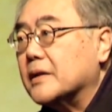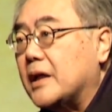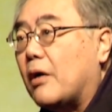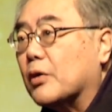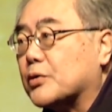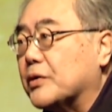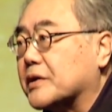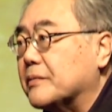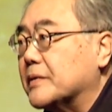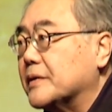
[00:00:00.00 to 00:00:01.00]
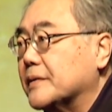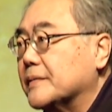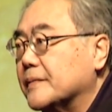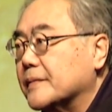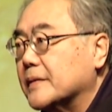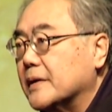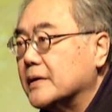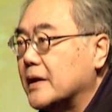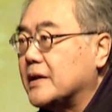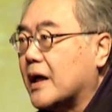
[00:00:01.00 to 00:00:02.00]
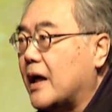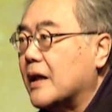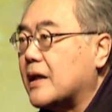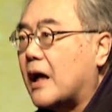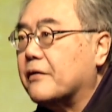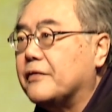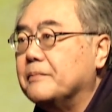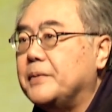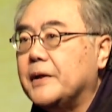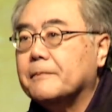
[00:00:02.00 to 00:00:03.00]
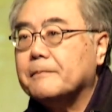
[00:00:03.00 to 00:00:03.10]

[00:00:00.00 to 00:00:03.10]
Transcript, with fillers: 你要我做什么？”这是一个很大的分别。